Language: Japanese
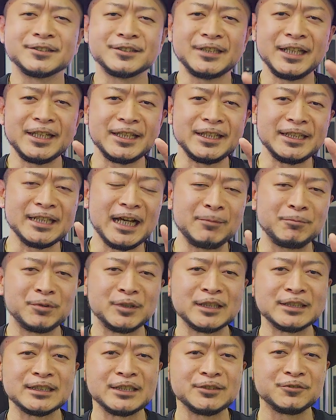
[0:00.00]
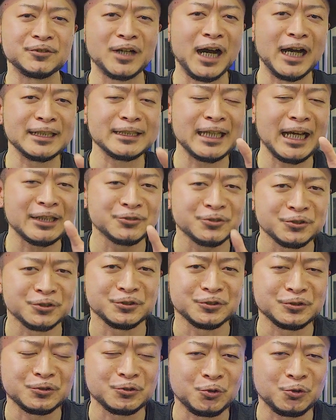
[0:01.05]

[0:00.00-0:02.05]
素敵なプレゼントが当たる